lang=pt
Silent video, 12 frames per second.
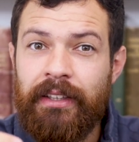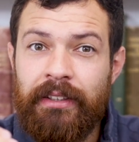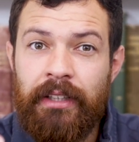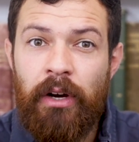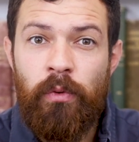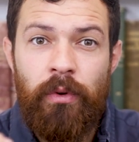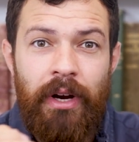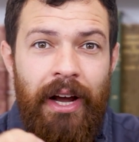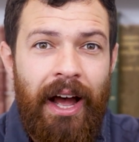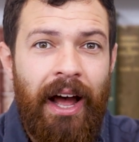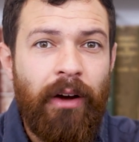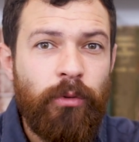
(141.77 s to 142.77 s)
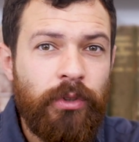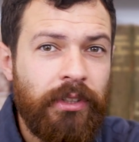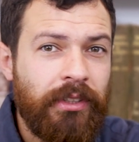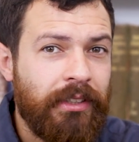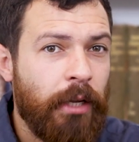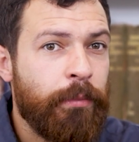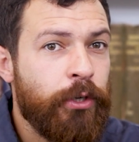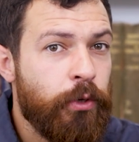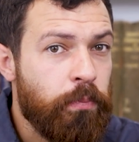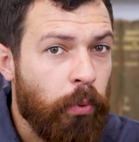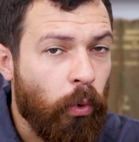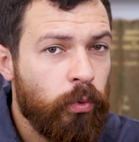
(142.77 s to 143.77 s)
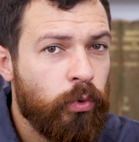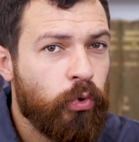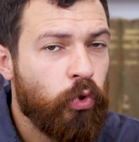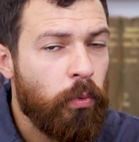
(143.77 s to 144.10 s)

não há o sistema de pontos